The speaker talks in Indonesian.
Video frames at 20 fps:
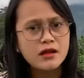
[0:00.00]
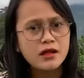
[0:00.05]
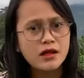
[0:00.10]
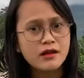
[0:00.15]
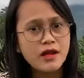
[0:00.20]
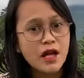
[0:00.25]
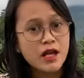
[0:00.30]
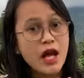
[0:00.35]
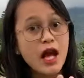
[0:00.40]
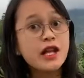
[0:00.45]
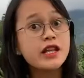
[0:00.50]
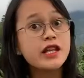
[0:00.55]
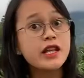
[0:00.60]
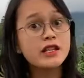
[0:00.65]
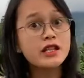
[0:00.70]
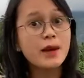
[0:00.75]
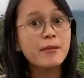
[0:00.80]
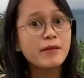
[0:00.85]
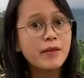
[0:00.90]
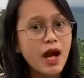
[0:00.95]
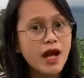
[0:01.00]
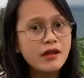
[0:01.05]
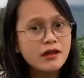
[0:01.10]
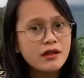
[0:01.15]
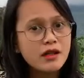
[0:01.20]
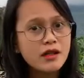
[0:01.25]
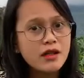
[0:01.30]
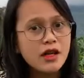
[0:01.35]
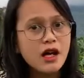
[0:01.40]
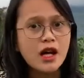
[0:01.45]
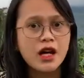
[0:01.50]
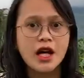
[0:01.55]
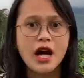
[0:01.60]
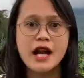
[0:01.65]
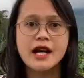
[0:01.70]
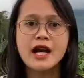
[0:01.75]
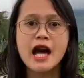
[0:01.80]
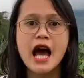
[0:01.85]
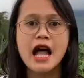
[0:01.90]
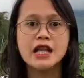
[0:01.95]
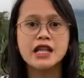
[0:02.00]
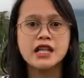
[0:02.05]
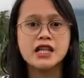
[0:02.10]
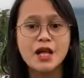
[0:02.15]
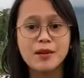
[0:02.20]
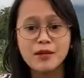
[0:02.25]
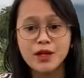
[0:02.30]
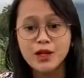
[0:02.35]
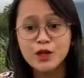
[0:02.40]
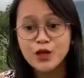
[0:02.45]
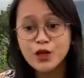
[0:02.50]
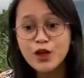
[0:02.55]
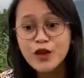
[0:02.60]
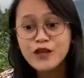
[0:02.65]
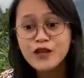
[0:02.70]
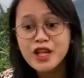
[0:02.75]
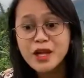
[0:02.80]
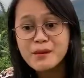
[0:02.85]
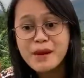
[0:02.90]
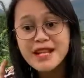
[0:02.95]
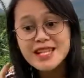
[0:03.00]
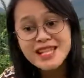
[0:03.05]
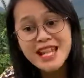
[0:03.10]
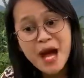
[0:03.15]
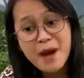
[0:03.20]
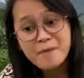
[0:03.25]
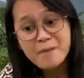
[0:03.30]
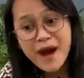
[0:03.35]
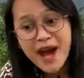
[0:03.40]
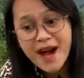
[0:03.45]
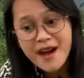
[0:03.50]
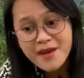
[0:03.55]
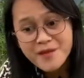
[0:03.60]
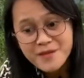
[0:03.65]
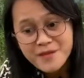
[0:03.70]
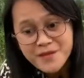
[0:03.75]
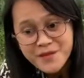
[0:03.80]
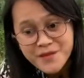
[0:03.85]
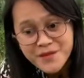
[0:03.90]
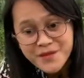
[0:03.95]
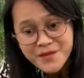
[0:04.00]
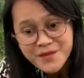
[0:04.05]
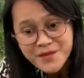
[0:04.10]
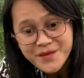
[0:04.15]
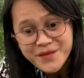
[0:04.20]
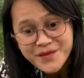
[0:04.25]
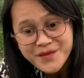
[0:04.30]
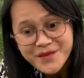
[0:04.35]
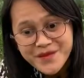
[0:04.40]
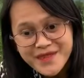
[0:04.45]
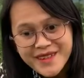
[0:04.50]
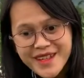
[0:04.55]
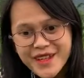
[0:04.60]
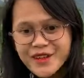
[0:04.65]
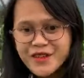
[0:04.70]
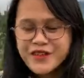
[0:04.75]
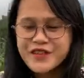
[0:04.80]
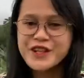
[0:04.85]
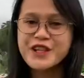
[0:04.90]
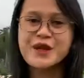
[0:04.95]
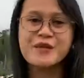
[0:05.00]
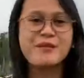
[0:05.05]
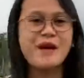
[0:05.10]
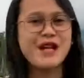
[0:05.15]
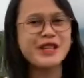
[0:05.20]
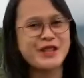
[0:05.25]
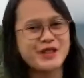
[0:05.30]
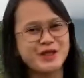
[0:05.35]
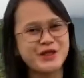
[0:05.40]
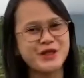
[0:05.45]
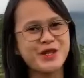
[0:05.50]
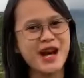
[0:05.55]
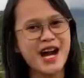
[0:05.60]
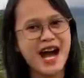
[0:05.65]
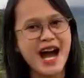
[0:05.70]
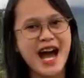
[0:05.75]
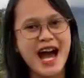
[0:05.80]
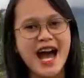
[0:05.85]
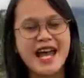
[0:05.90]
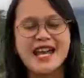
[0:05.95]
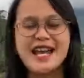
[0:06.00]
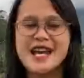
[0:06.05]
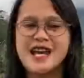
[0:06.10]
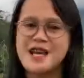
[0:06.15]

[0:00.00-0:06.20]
dari Alkitab kan karena Alkitab itu firman siapa firman Tuhan.